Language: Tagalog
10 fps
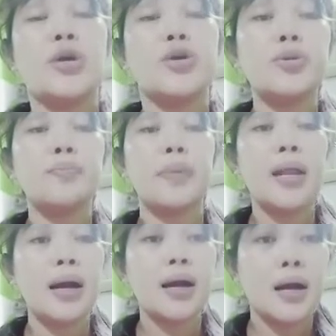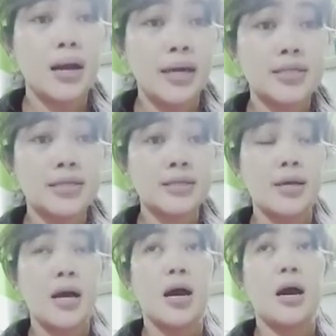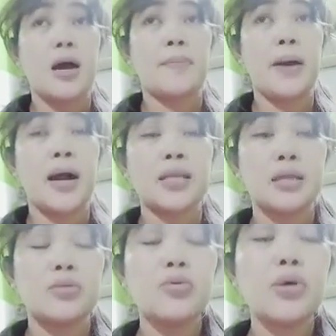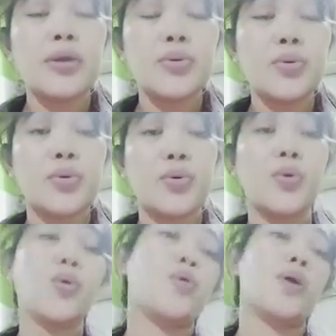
Yun pala guys, pangatlong ano ko,